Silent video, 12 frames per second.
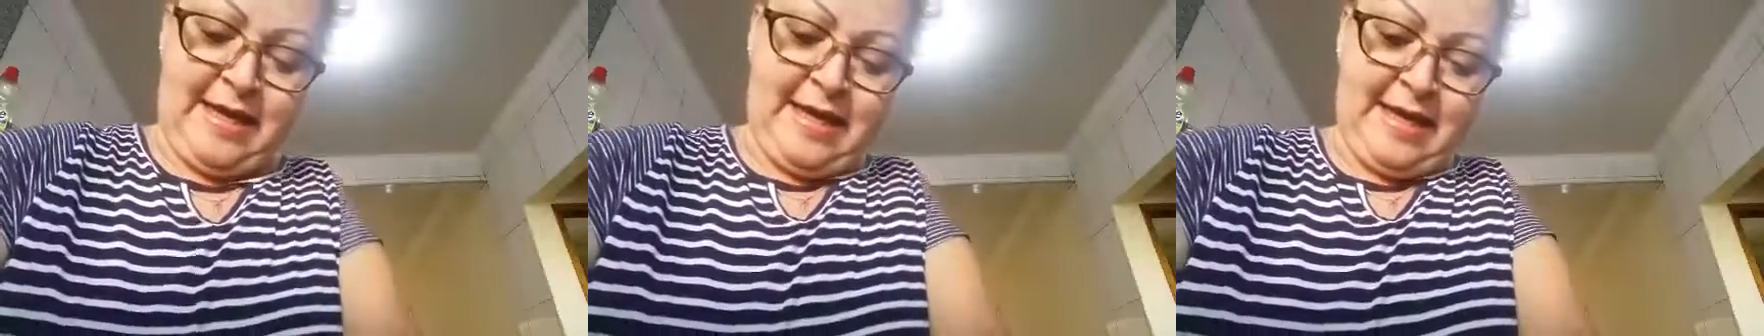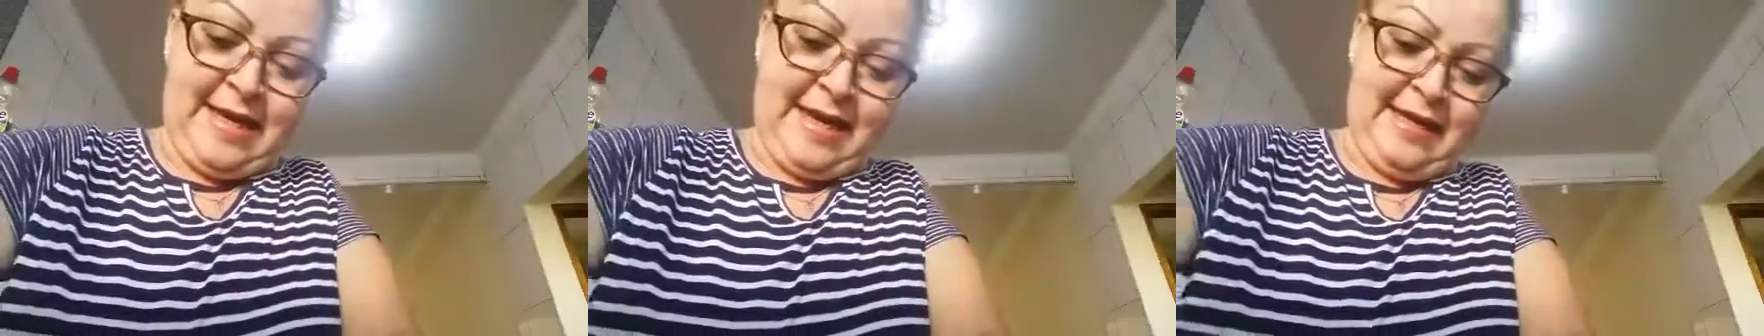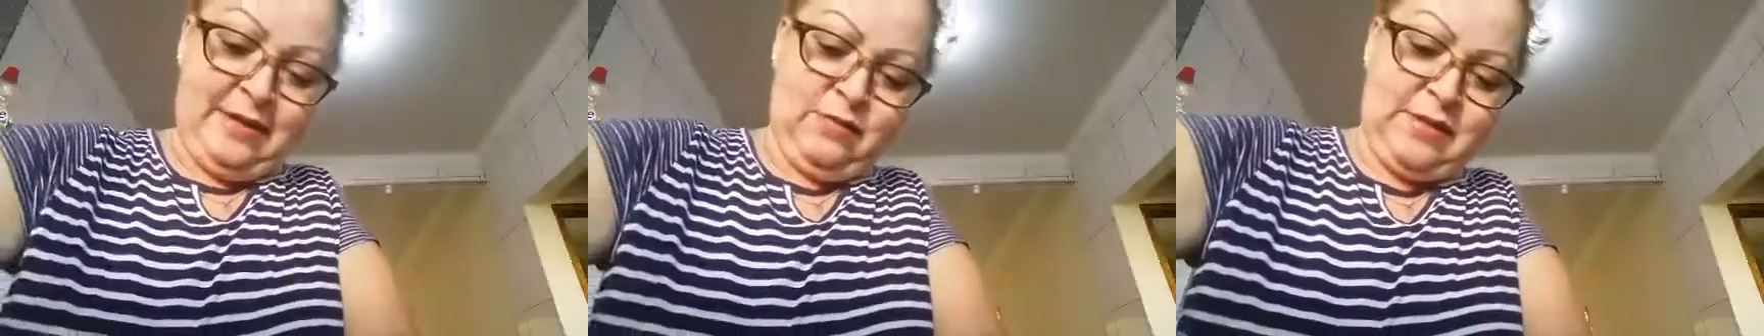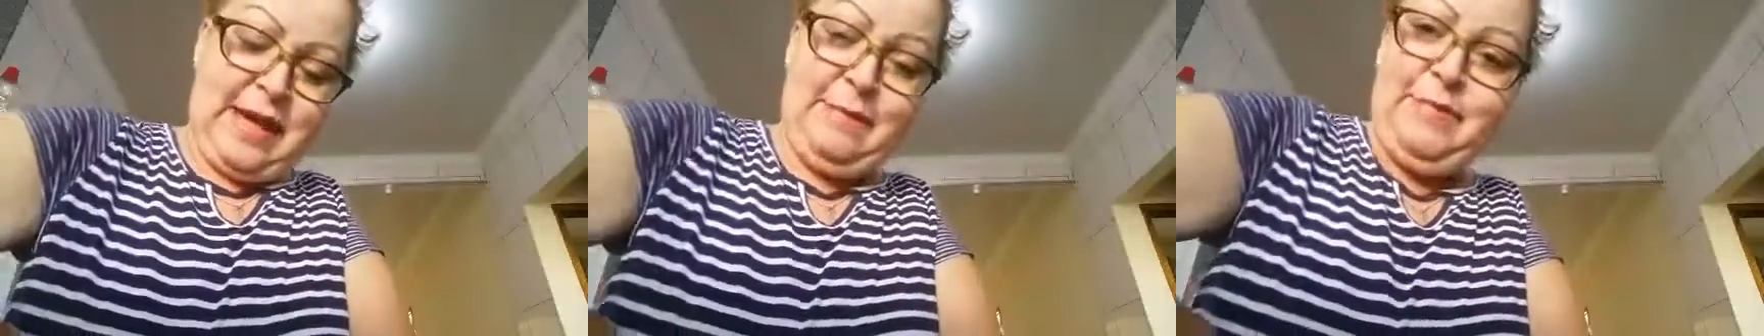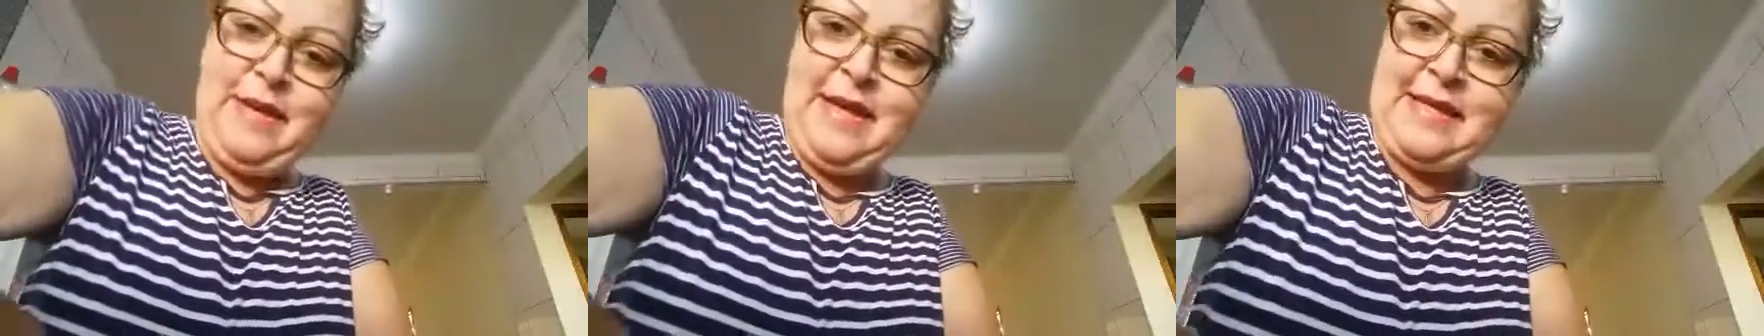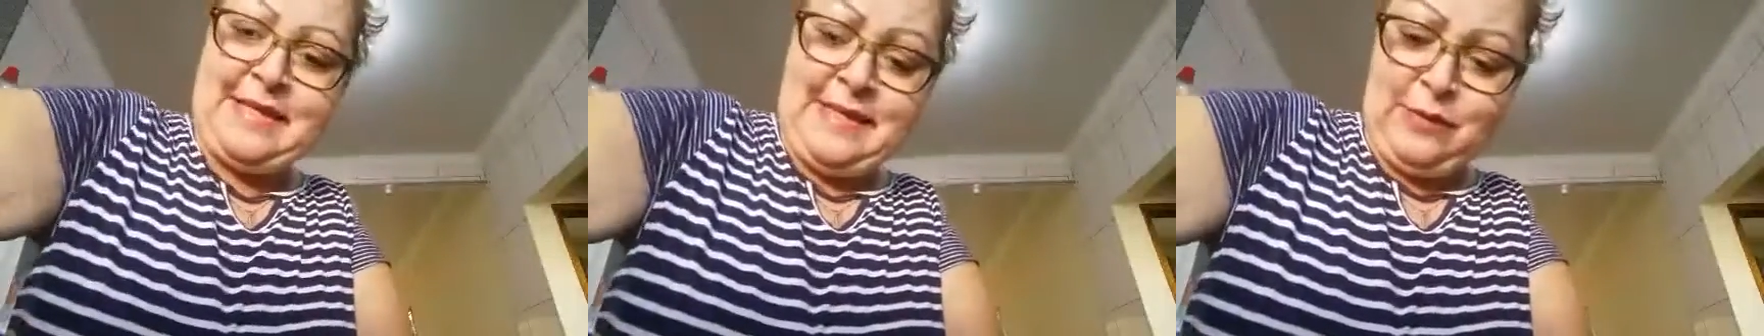E aí ela não
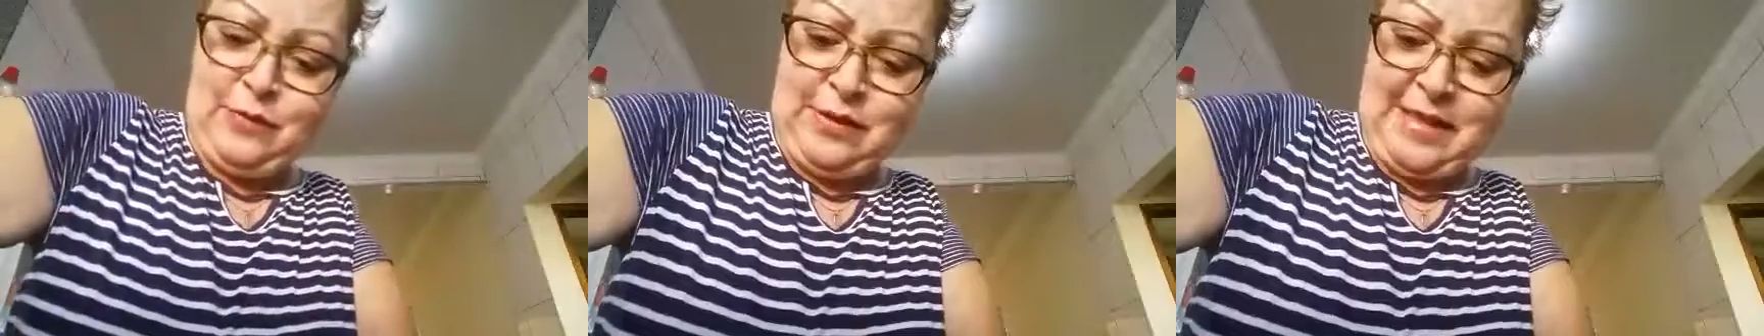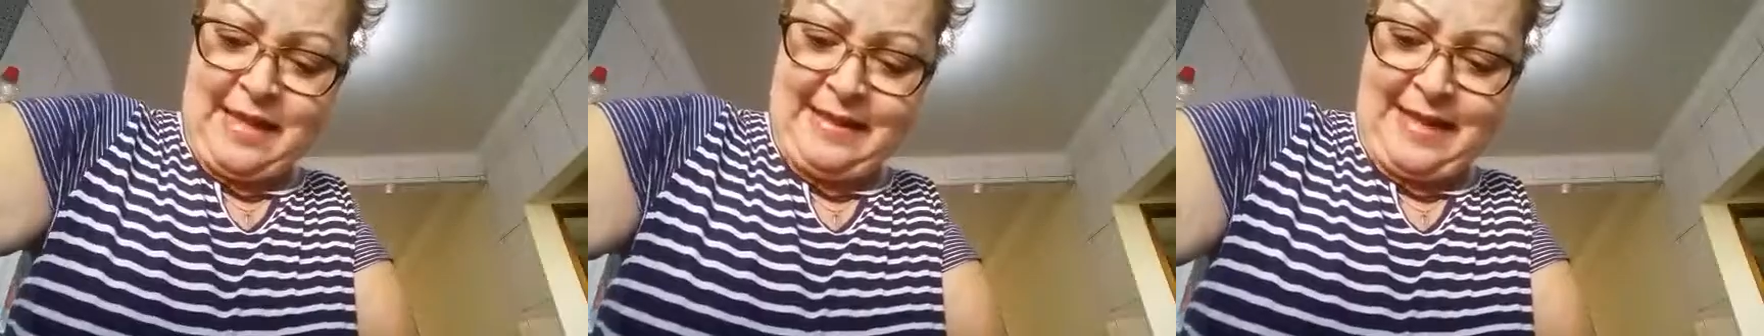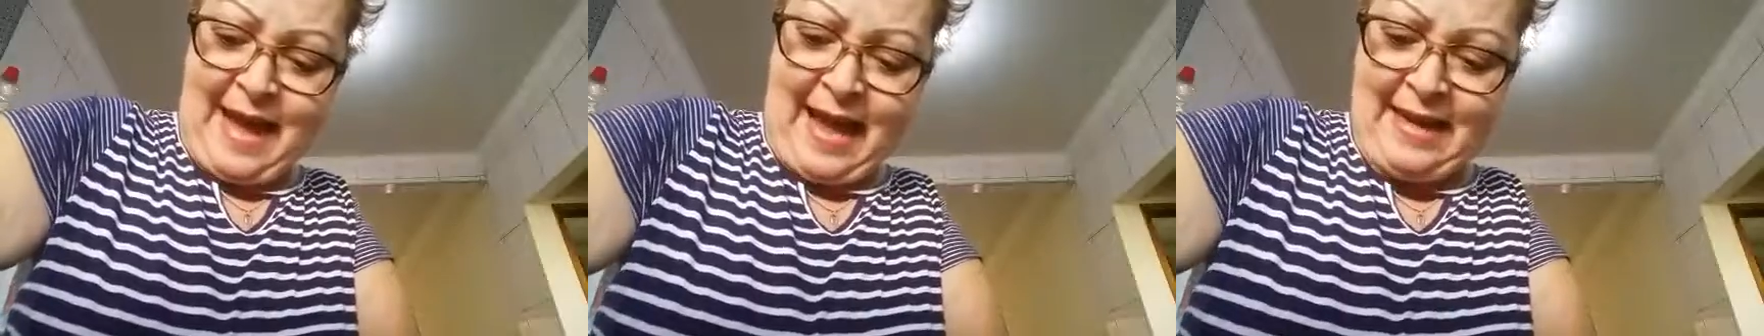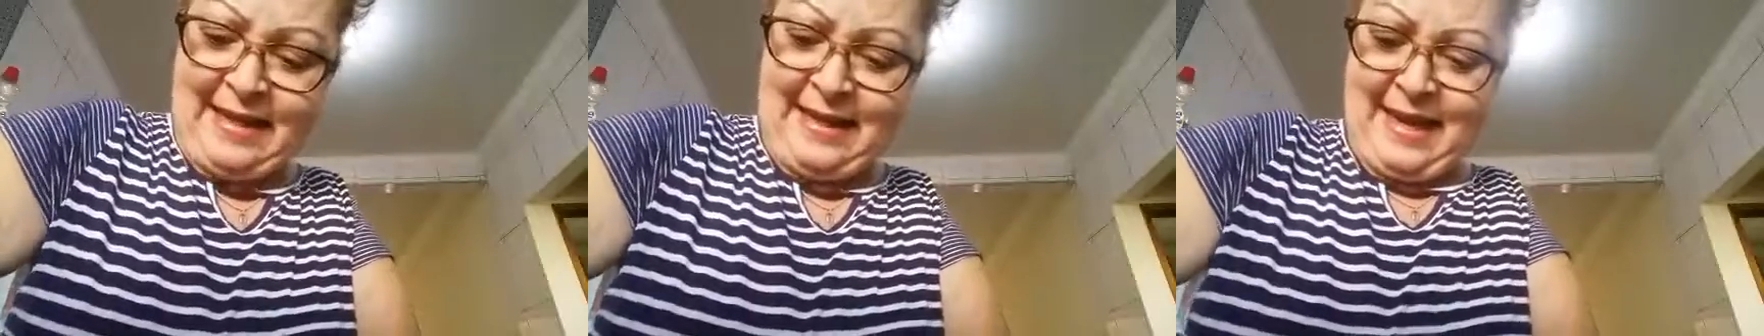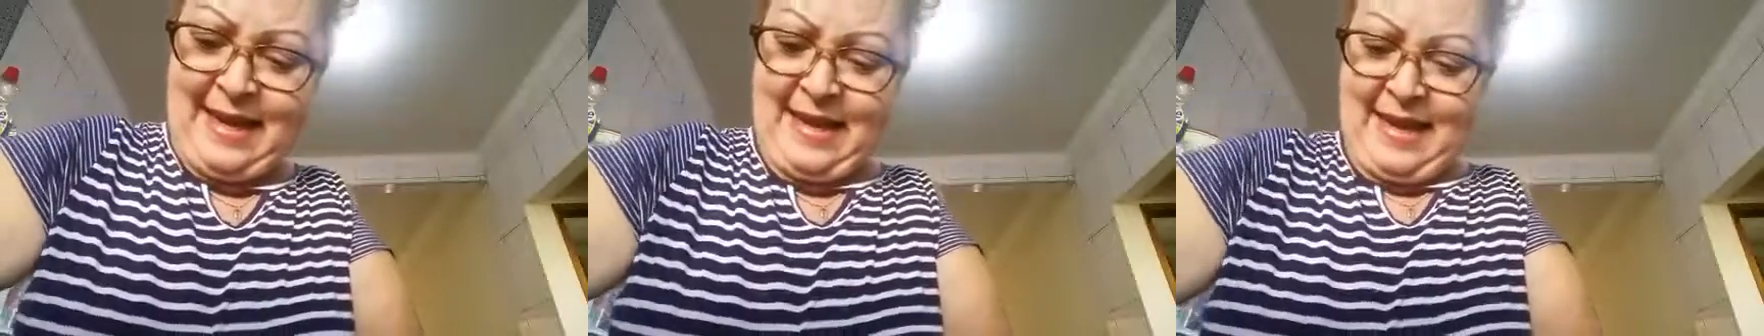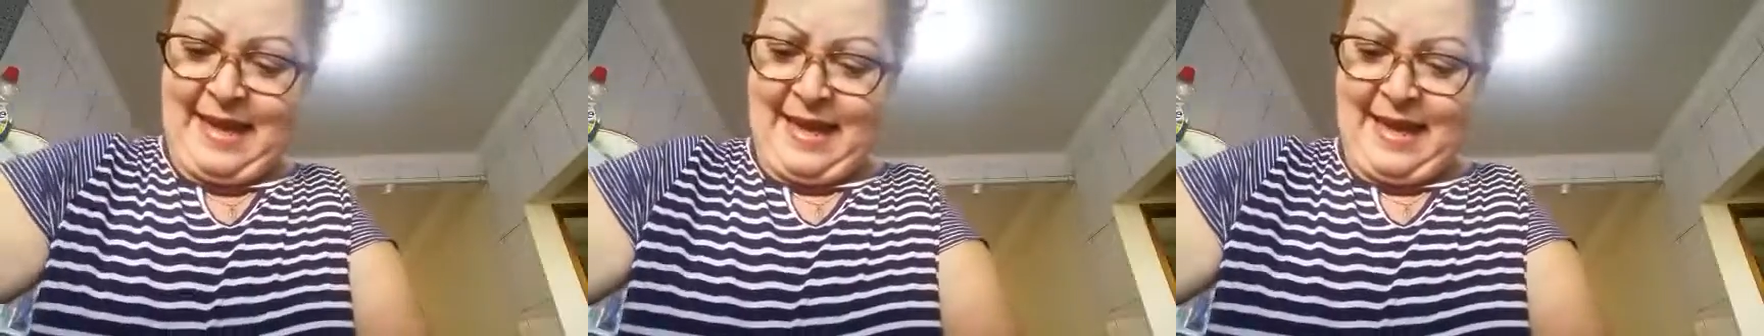sabia, assim, dos detalhes, né?